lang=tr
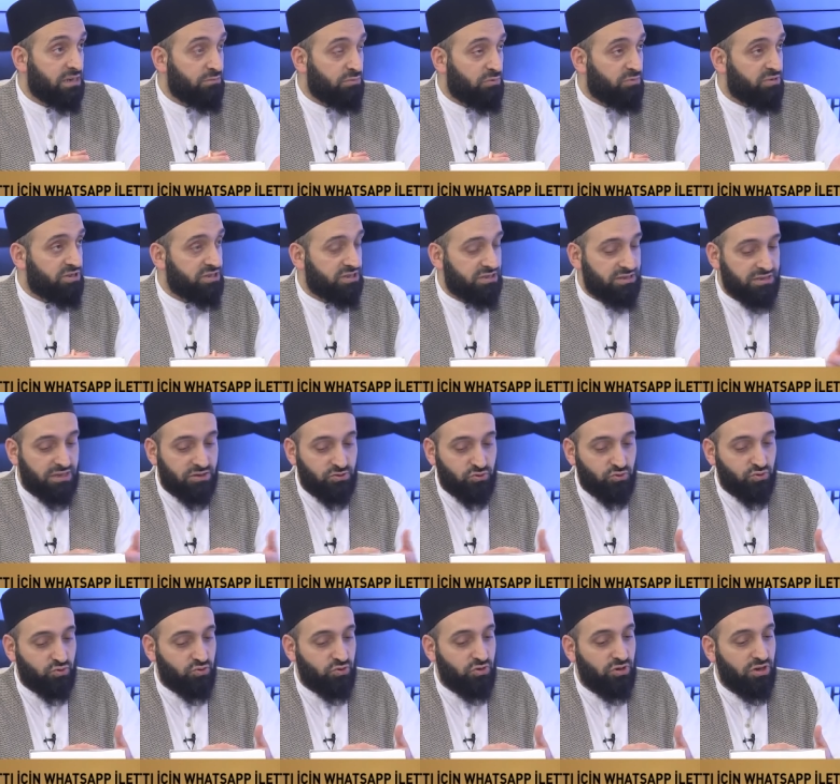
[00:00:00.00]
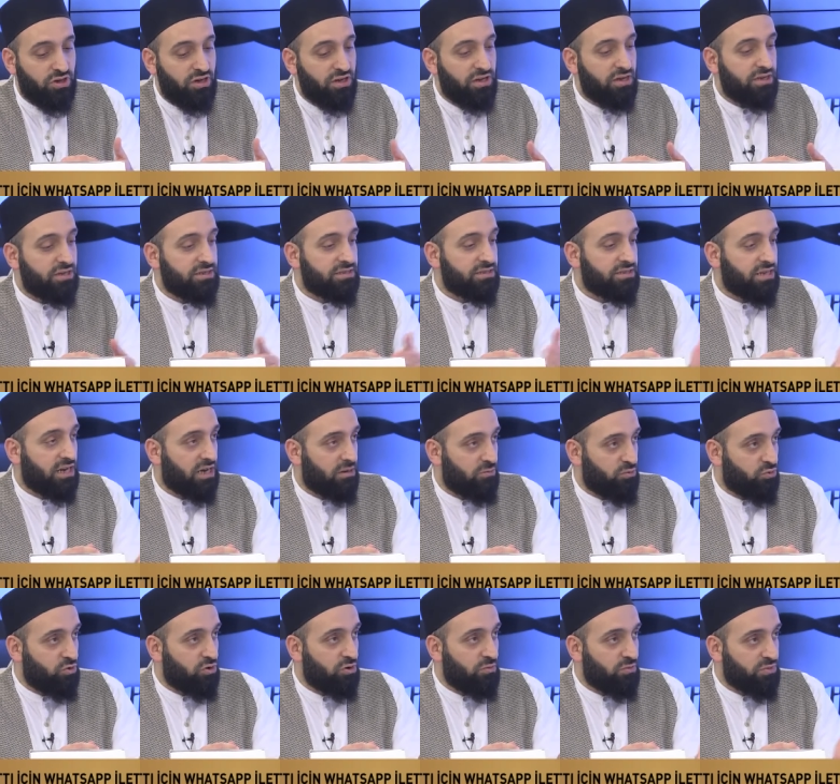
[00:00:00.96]
babasından çünkü sahabe
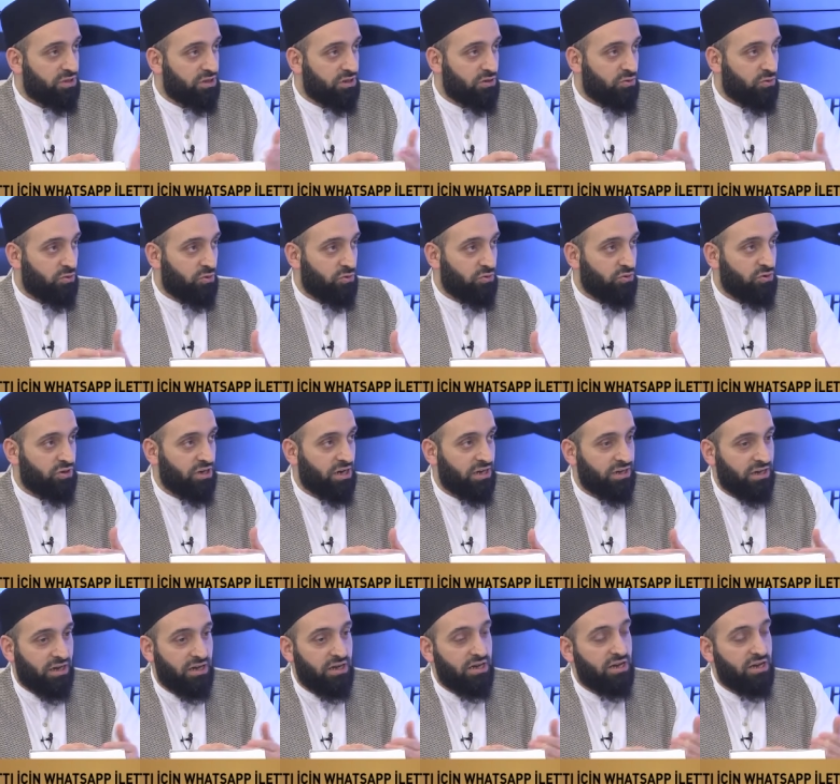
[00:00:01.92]
döneminde de gördük yani